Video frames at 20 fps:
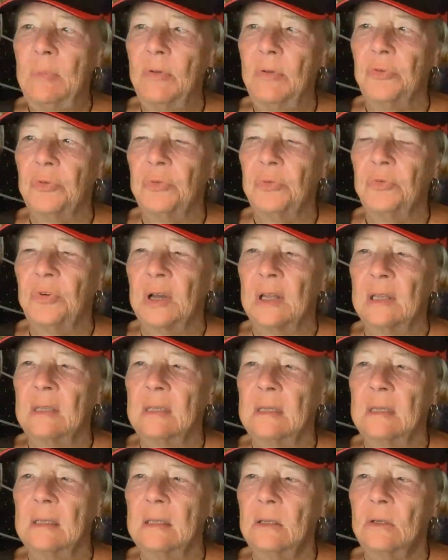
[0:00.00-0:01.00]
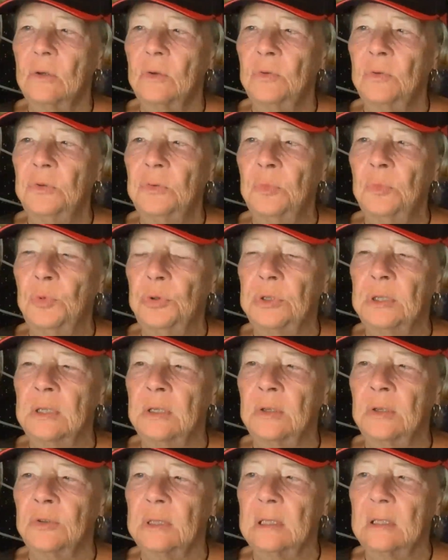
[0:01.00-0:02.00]
von Vater und Mutter
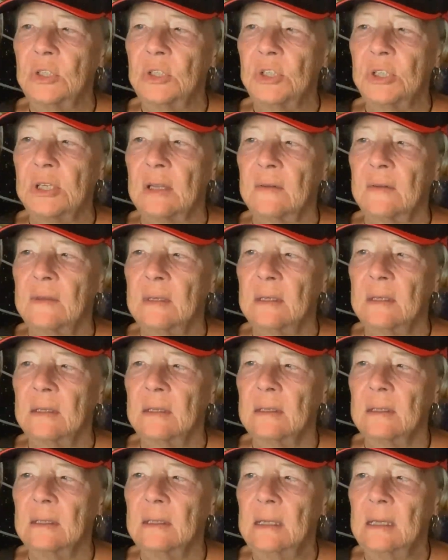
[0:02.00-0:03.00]
Gott entstanden.